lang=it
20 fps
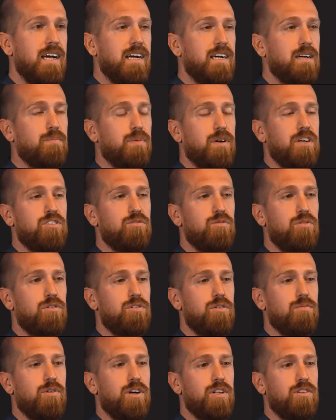anche per il suo
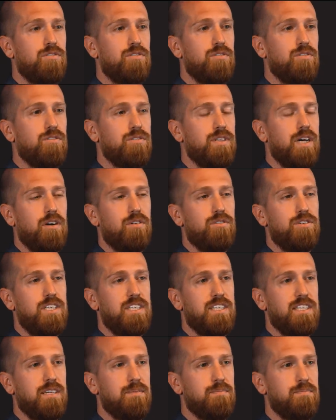ultimo anno
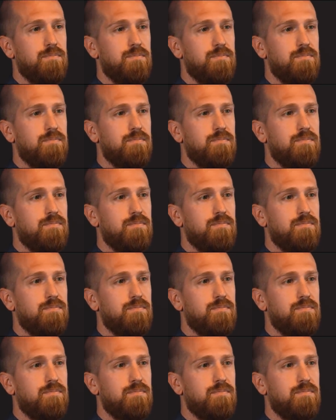d'agonista.